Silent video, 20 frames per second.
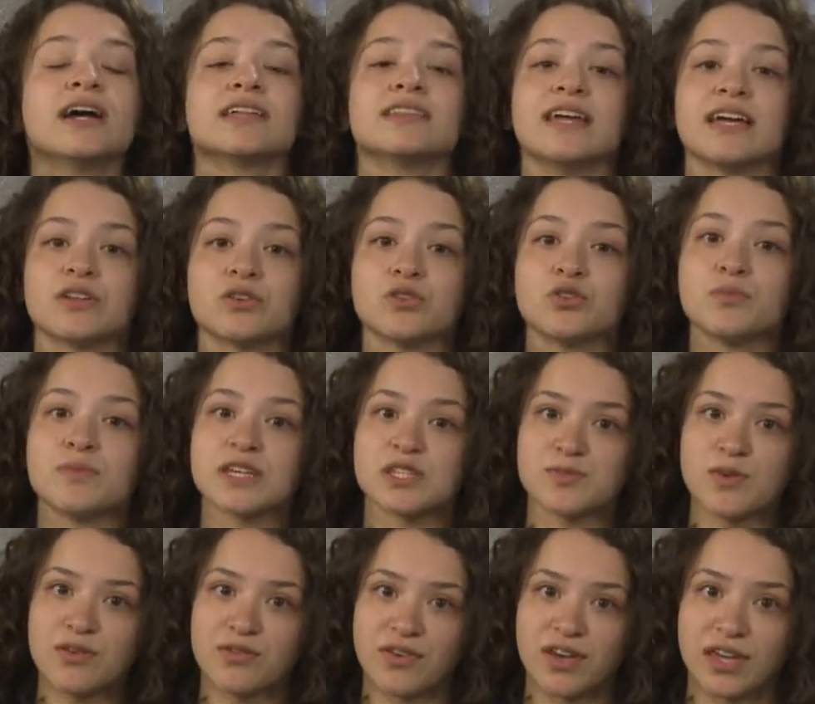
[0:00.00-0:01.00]
dentro do
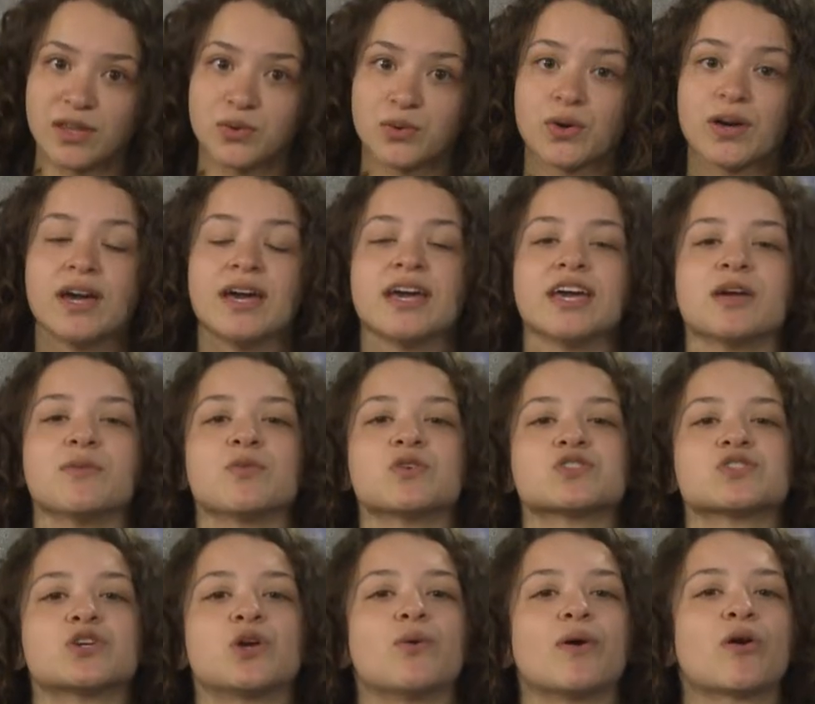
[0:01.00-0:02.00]
mesmo evento e
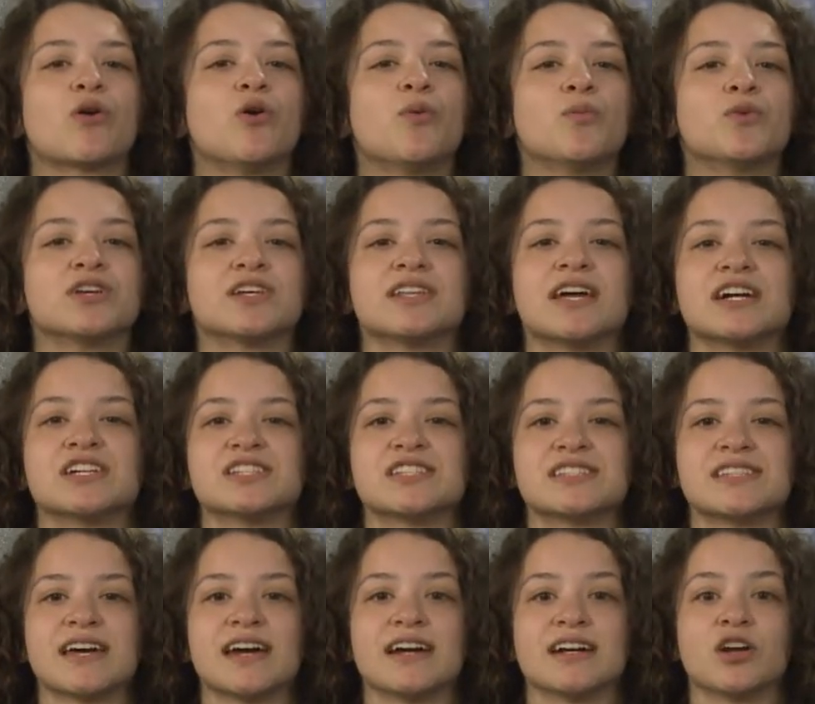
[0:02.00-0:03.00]
mostrou à comunidade
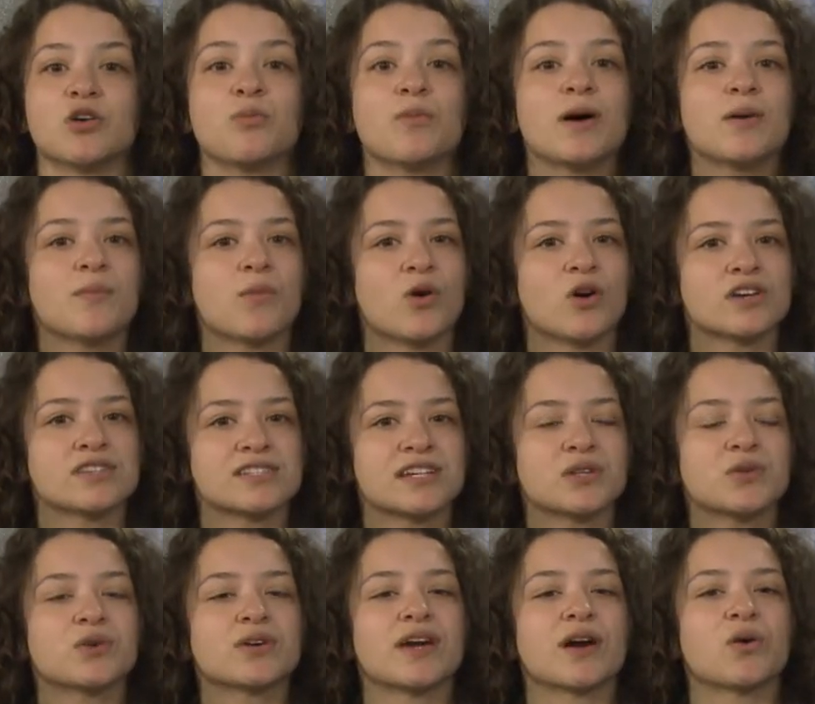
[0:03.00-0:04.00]
externa uma amostra
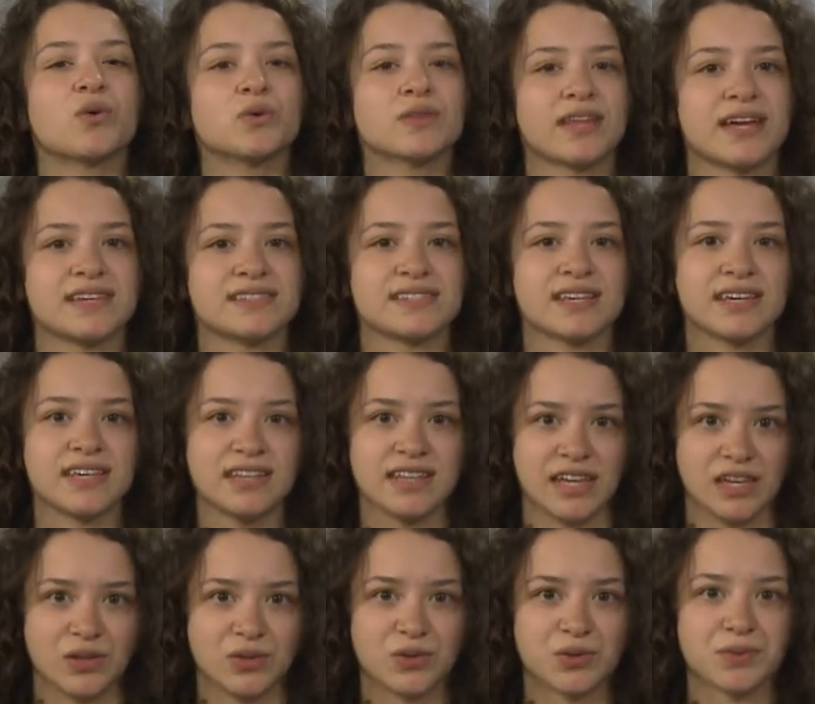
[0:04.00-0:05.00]
do que acontece aqui
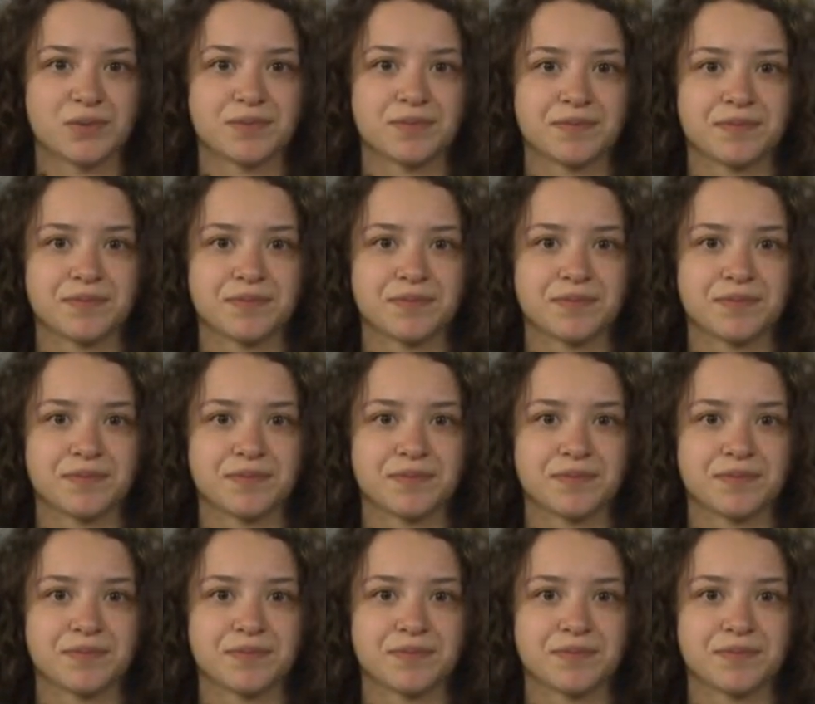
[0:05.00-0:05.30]
dentro.